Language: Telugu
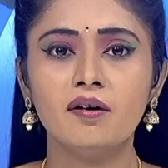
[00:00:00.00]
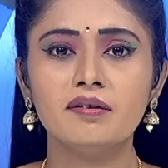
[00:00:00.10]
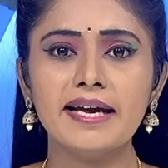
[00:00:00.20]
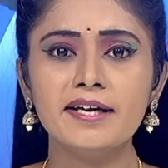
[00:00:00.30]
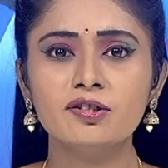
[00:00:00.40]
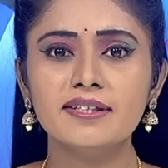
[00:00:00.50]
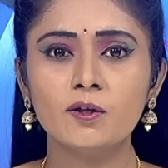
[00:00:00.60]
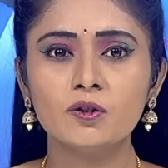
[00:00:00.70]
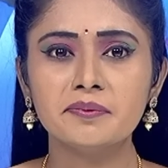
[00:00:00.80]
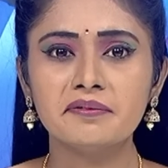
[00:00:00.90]
నైరుతి
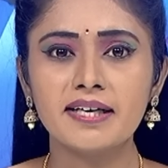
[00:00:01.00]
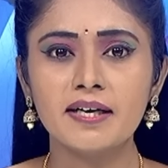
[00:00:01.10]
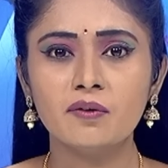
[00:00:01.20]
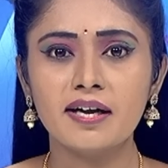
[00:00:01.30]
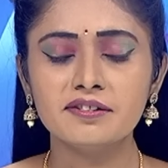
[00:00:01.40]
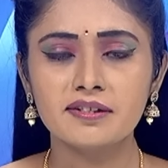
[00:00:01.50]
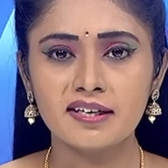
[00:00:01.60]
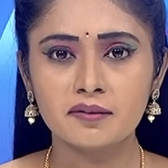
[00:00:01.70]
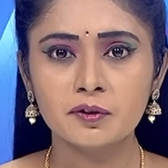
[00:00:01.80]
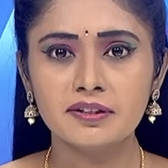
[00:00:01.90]
రుతుపవనాలు
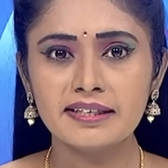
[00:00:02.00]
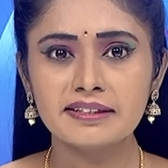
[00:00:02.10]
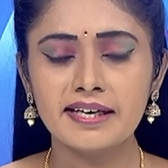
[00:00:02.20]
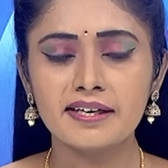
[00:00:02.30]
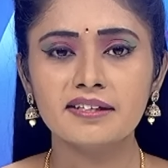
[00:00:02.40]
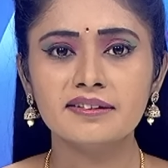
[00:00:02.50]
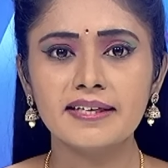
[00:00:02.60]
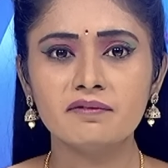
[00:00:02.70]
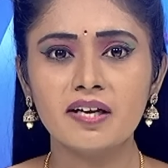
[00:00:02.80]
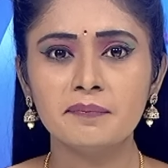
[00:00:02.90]
అంచనాలకు ముందే కేరళ
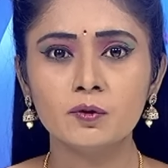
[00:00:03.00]
తీరం వైపు